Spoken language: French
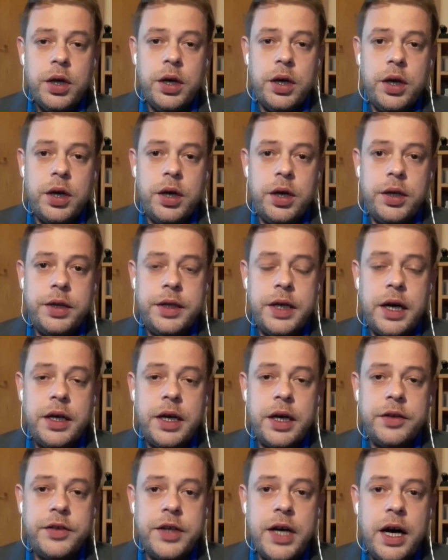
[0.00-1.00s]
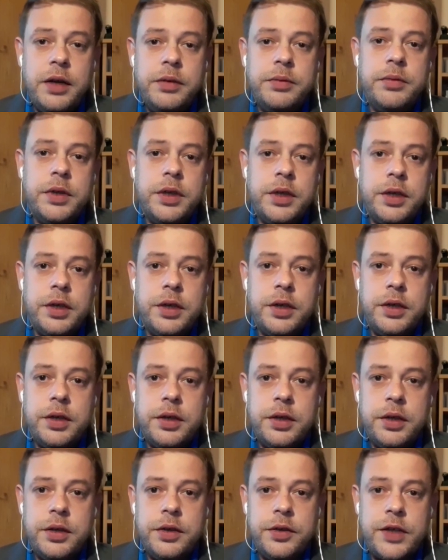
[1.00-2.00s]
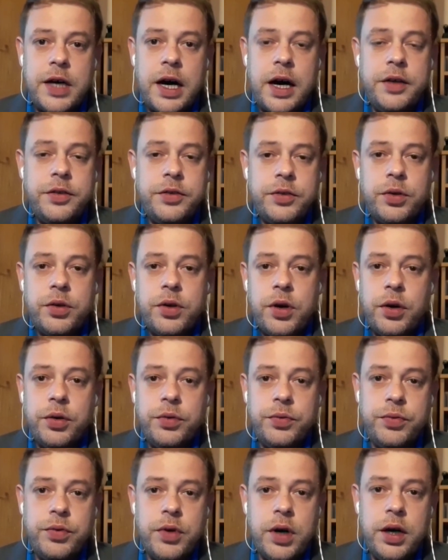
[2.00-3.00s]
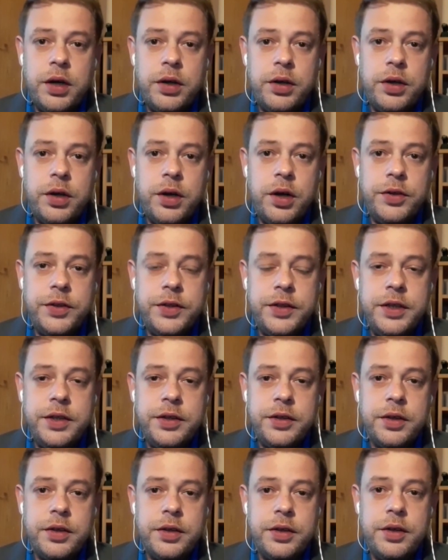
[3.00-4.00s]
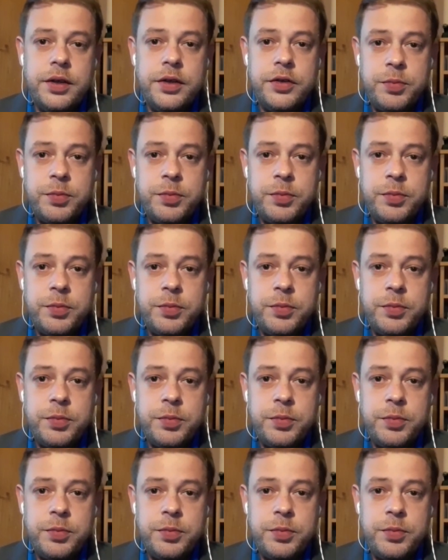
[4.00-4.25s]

Euh, derrière ça, euh, ça reste encore une fois un, un titre euh,